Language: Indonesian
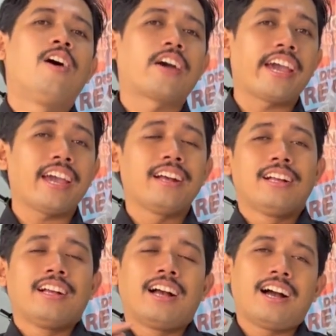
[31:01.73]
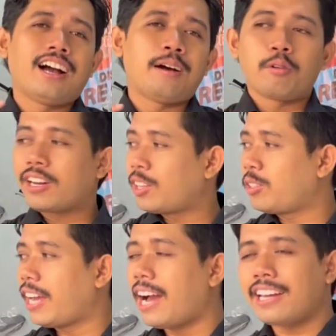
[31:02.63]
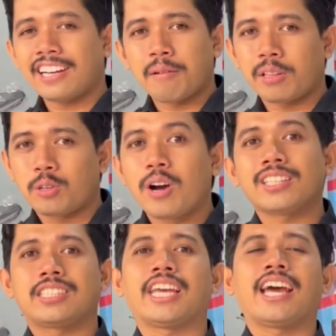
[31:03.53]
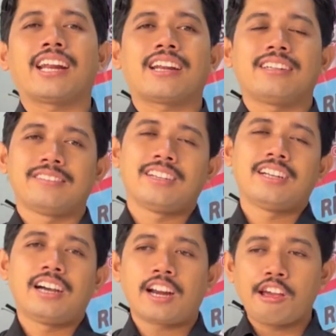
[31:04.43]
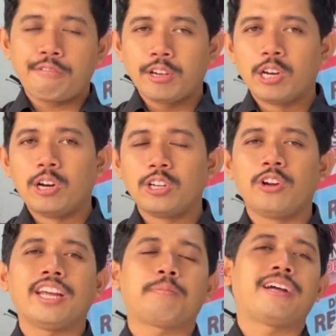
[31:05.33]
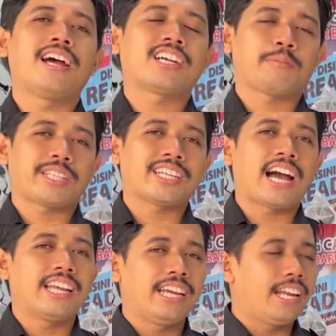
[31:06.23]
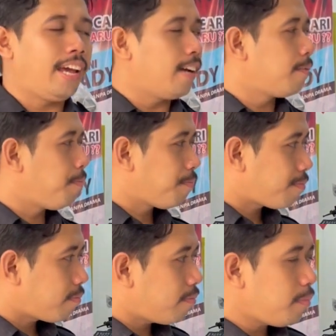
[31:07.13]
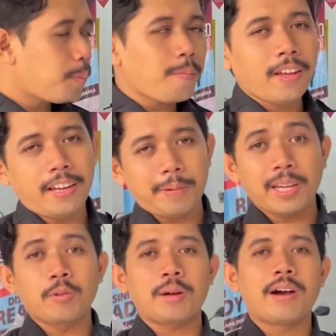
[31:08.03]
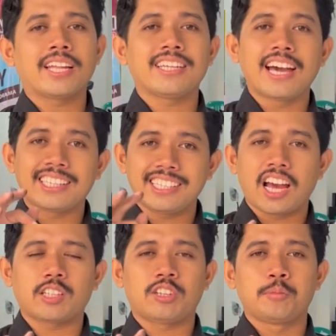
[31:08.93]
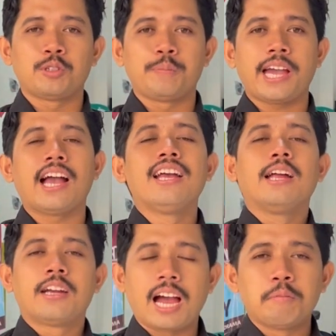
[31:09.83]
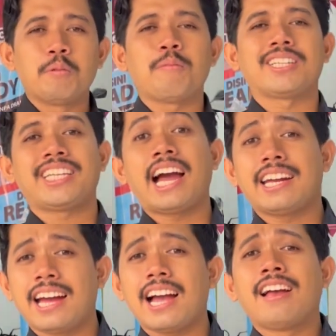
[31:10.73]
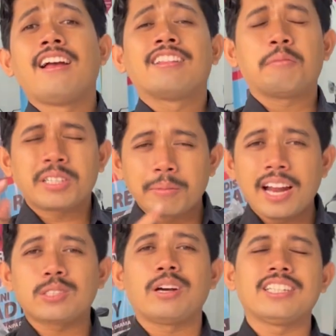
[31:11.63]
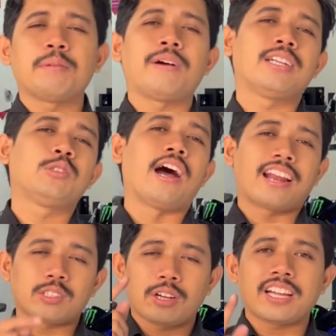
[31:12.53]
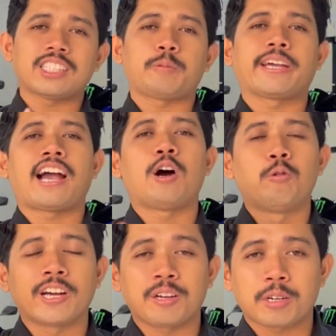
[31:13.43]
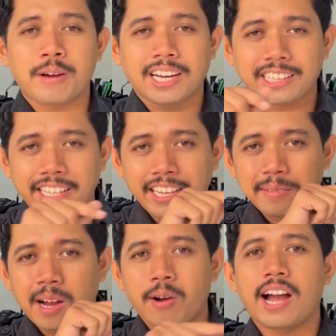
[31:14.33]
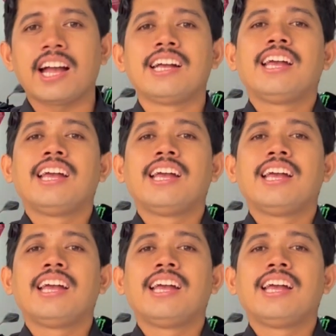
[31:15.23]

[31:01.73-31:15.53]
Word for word: Oke, okay? uh, eh, mungkin itu dia yang dapat gue share review unit pada kesempatan kali ini DP-nya murah banget ya dari Rp300.000 Nah, mumpung masih ada, teman-teman langsung aja pengajuan, langsung aja SPK, hubungi nomor marketing di bawah